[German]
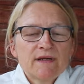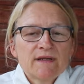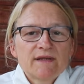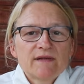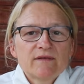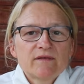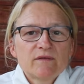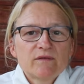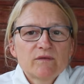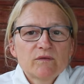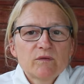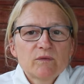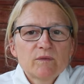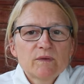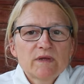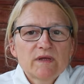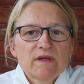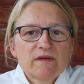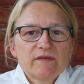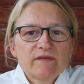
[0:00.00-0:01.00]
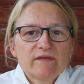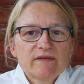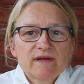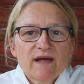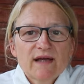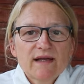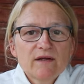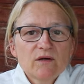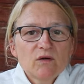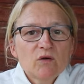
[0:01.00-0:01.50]
Das ist übrigens
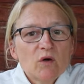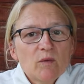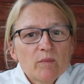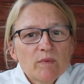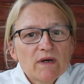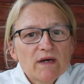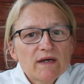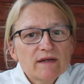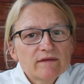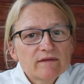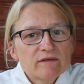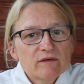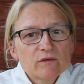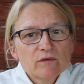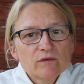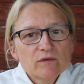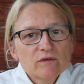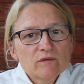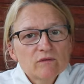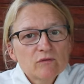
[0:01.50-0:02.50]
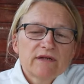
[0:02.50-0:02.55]
keine Kooperation.